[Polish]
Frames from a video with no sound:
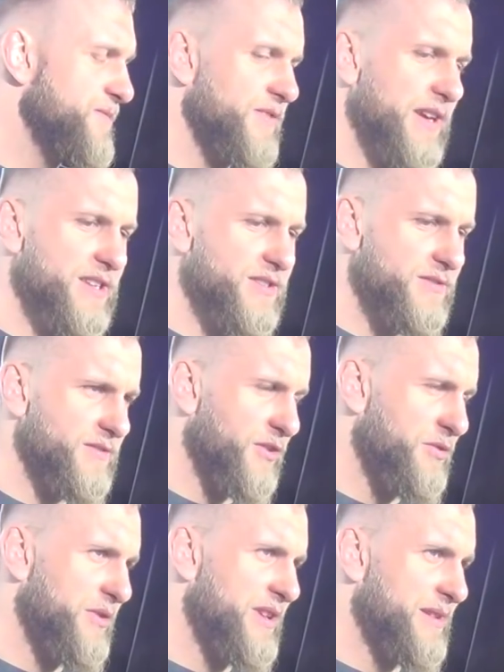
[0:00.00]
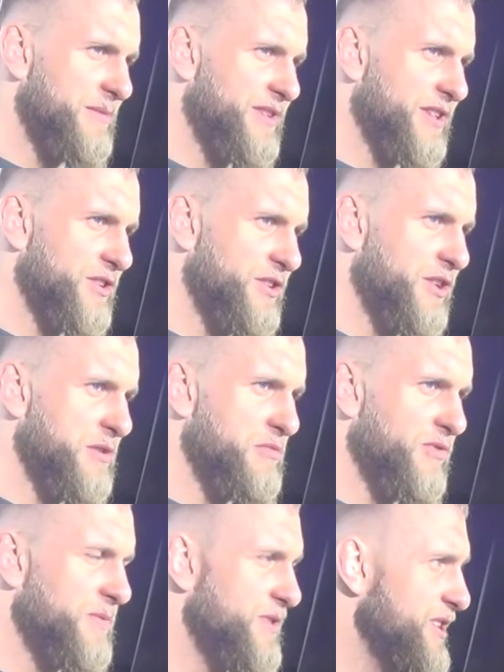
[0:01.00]
wiesz, ogólnie te media treningi,
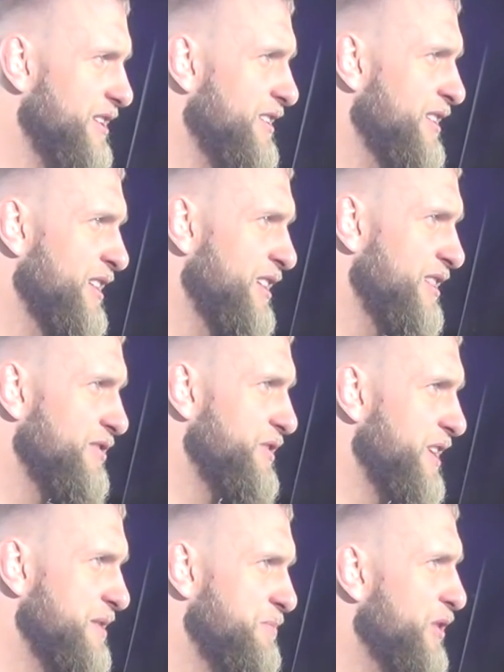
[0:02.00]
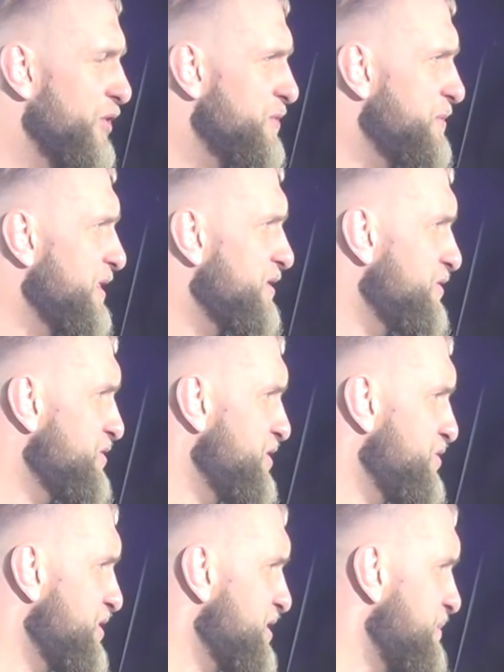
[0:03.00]
mówmy się, to nie jest pokaz umiejętności,
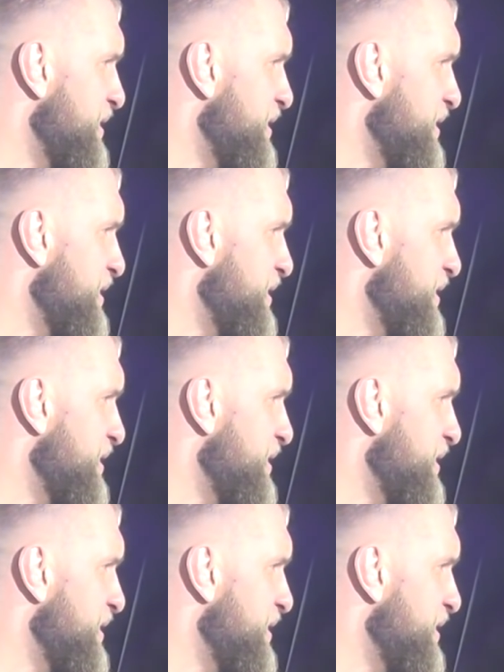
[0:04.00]
to jest